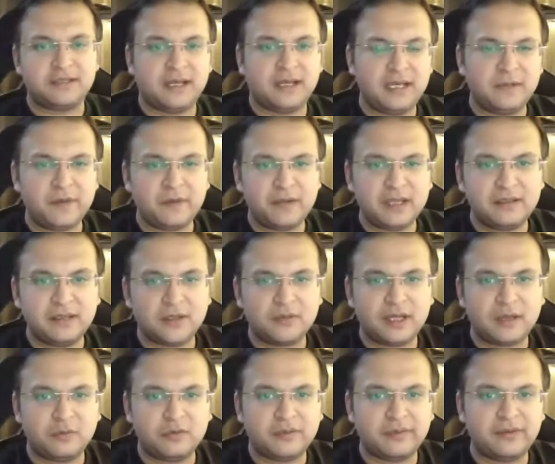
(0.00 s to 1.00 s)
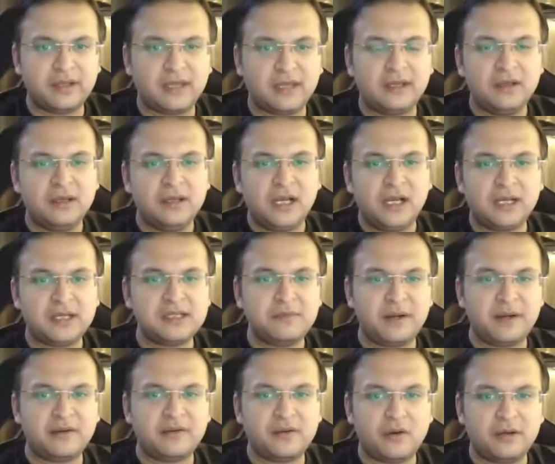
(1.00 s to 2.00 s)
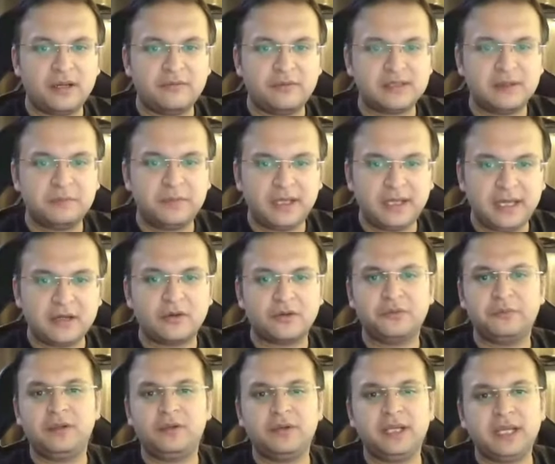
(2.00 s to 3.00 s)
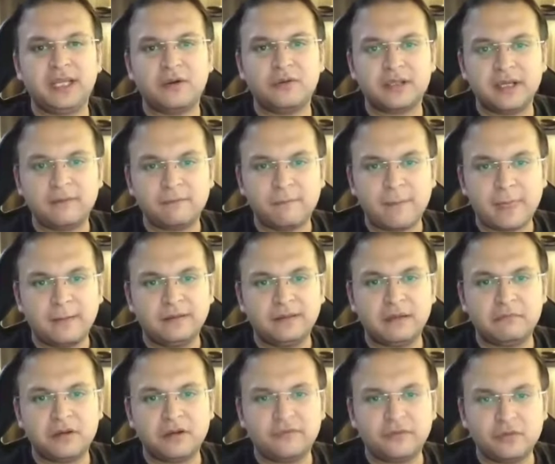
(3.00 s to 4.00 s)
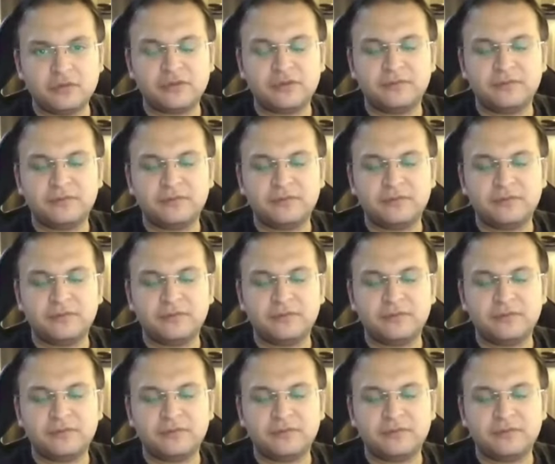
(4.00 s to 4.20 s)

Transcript: एक बार मैं याद दिला दूं आप लोग समझते हैं अगर किसी मैट्रिक्स का ऑर्डर फॉर एग्जांपल ए क्रॉस बी तो ए क्या होता है नंबर ऑफ रोज